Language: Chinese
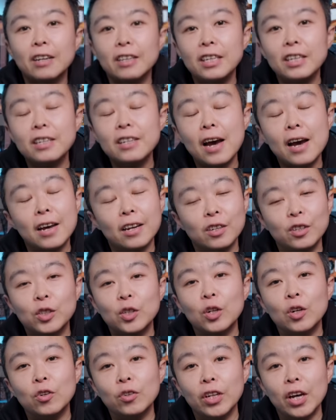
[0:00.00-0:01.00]
个1代的时
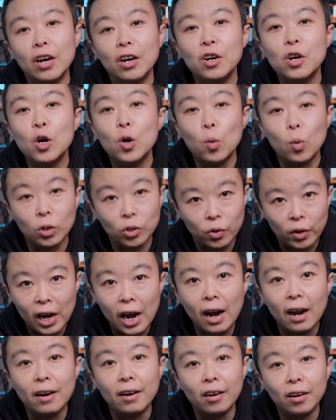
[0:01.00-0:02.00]
候呢，我就
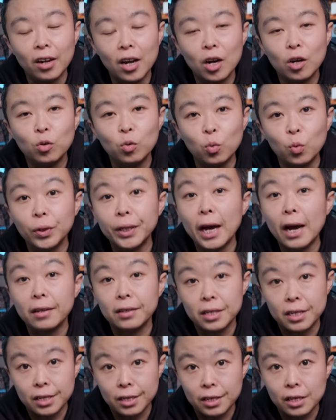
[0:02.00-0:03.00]
看上了，无奈
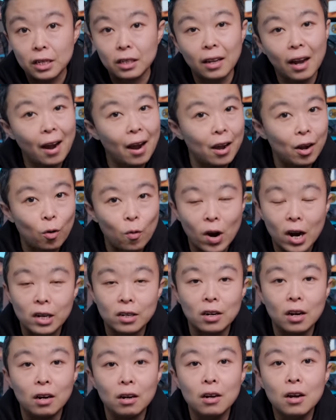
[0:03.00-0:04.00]
体积太夸
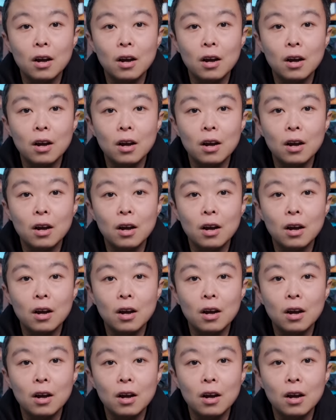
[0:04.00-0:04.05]
张，